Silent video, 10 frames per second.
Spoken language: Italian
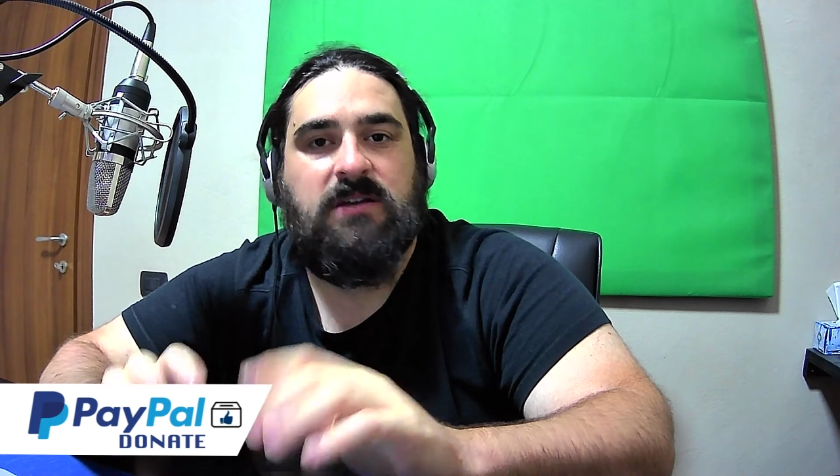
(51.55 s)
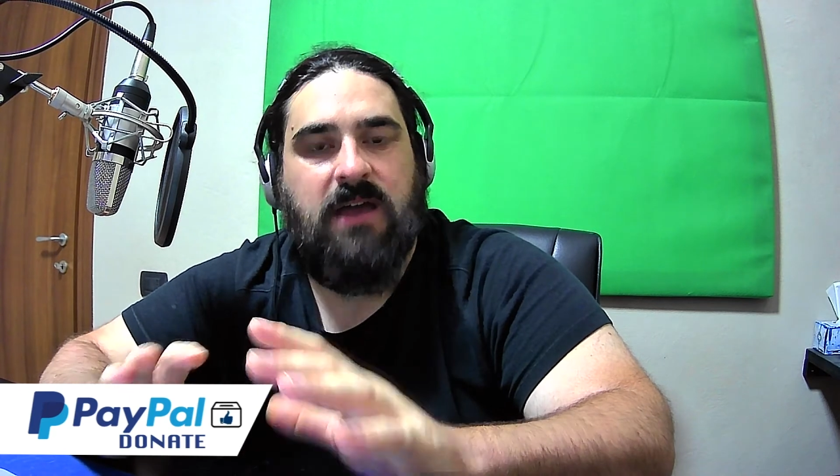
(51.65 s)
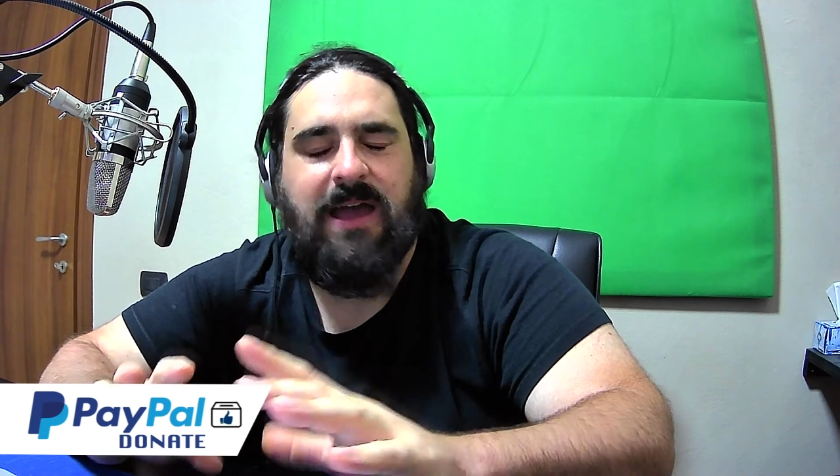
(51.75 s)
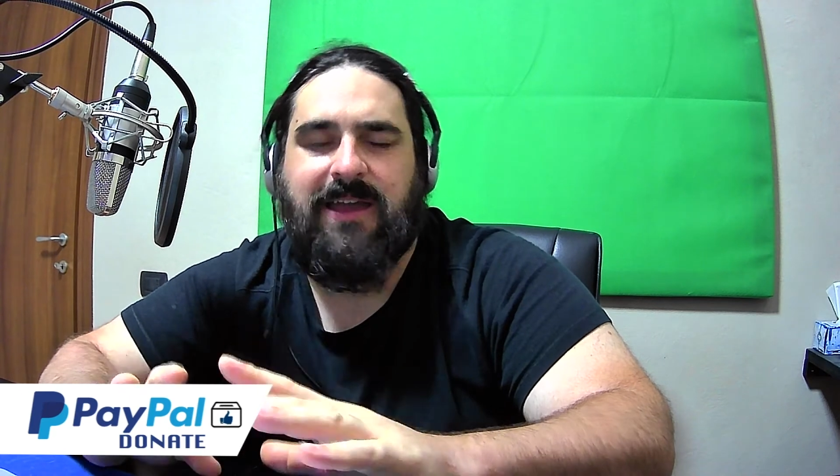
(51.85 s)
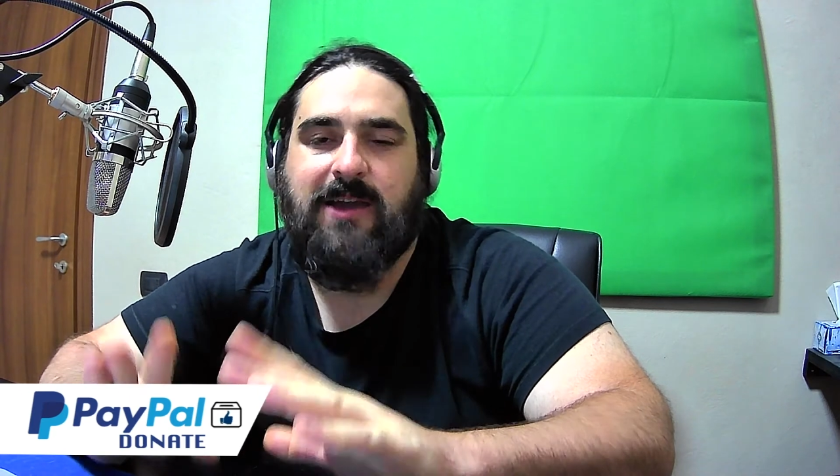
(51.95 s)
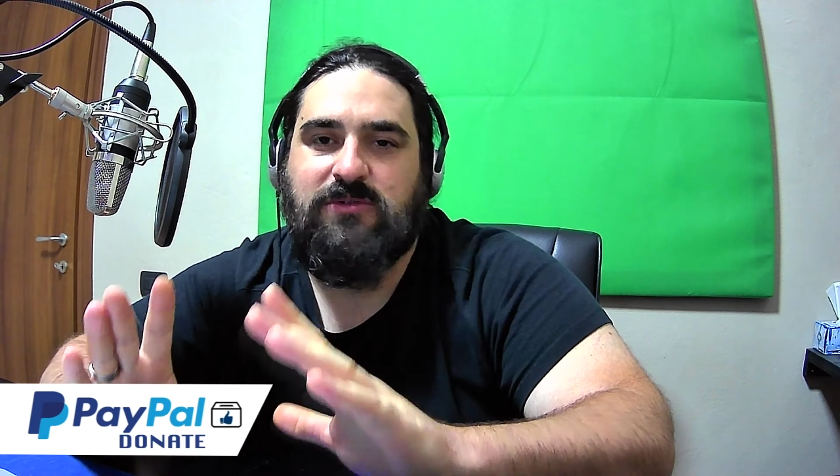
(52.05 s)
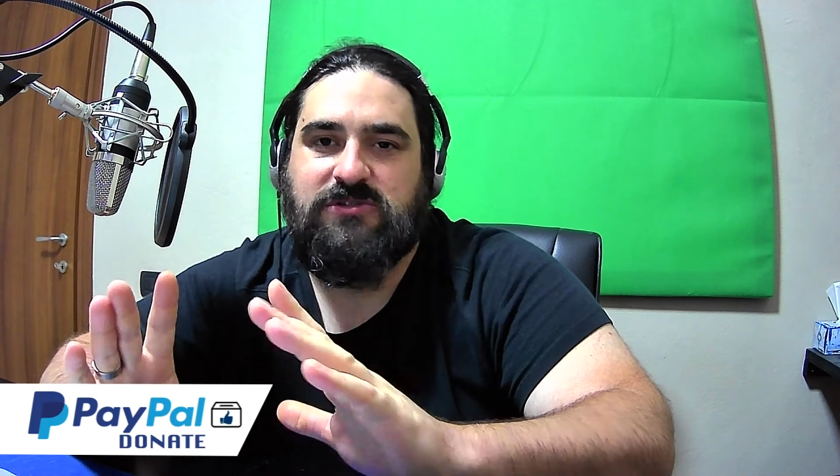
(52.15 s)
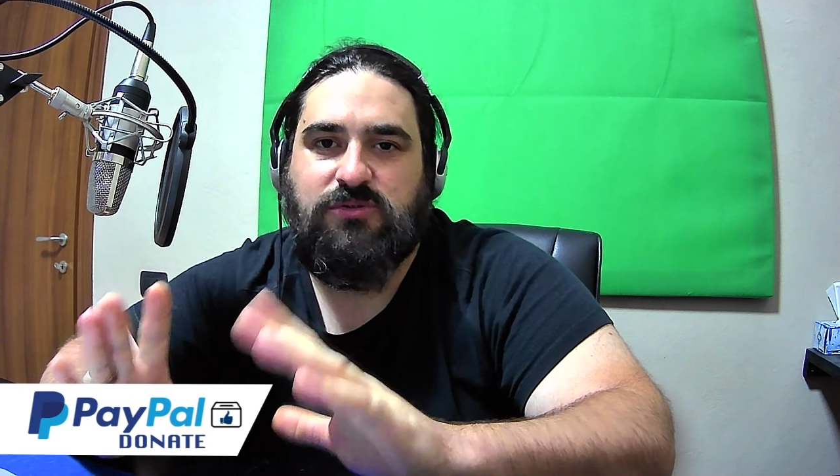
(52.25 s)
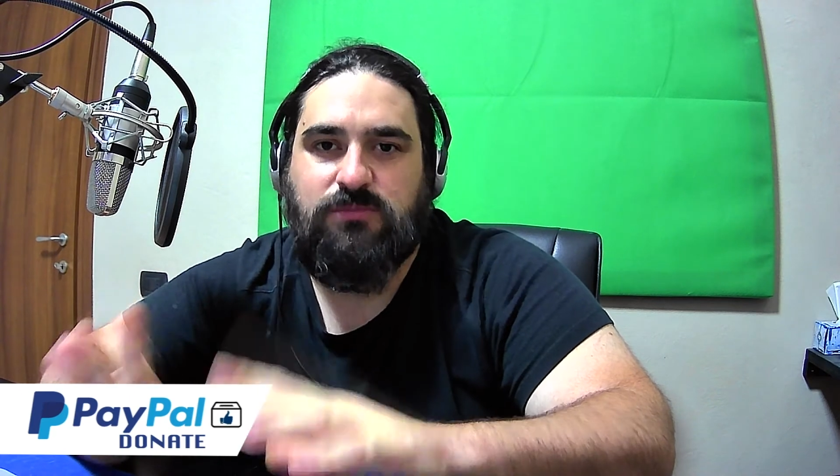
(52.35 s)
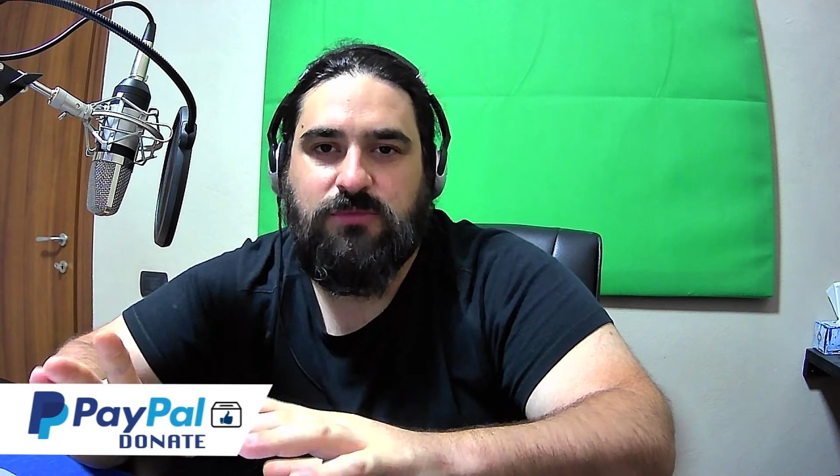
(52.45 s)
anche
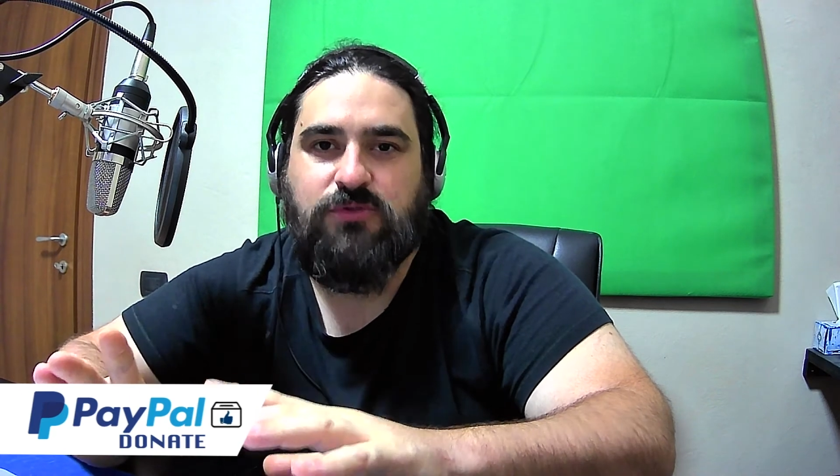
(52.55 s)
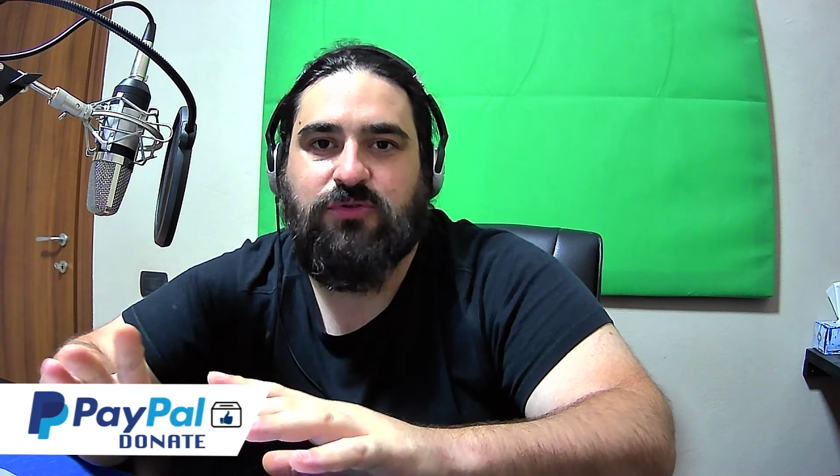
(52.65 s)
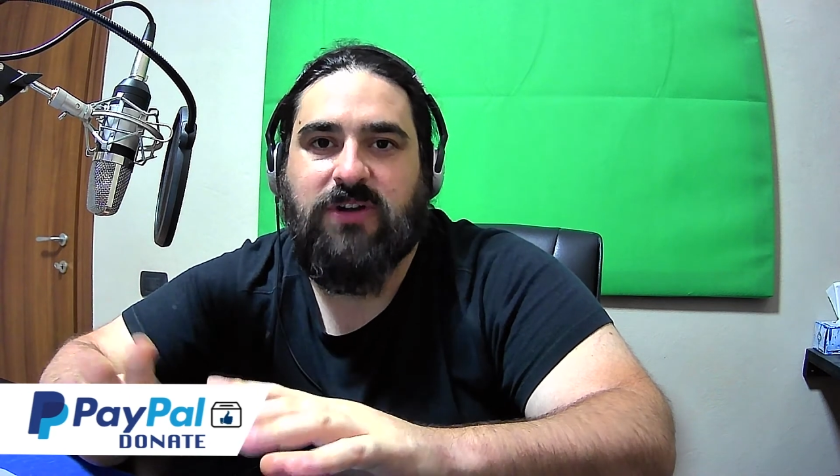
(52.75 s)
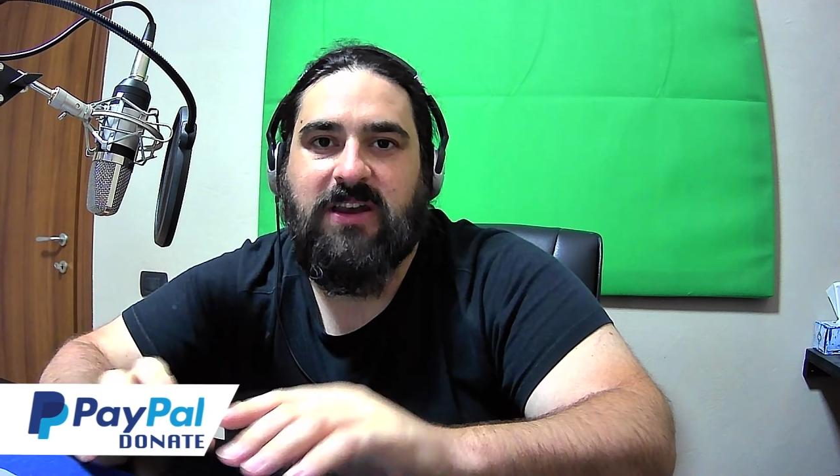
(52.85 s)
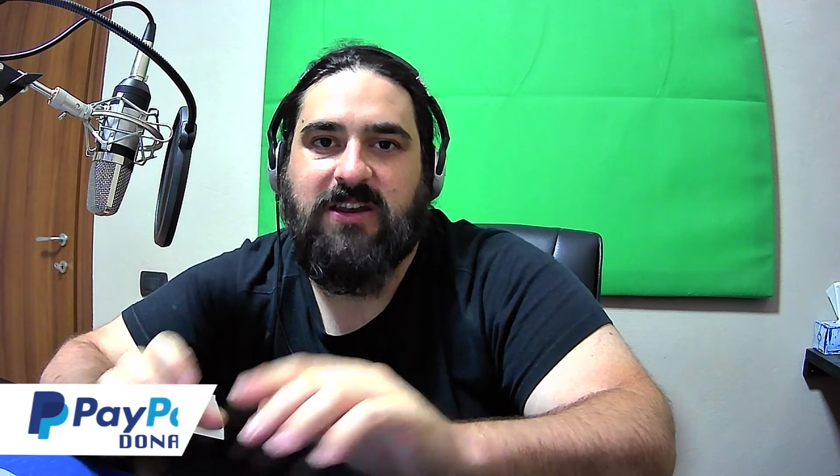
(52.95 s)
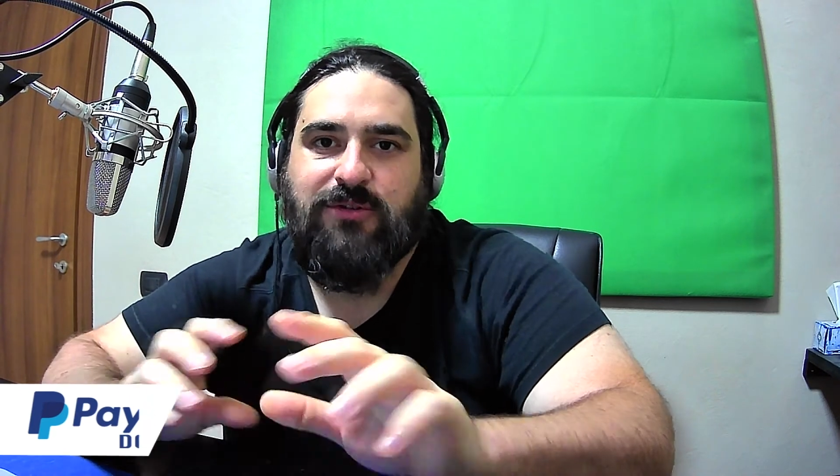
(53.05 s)
questo molto carino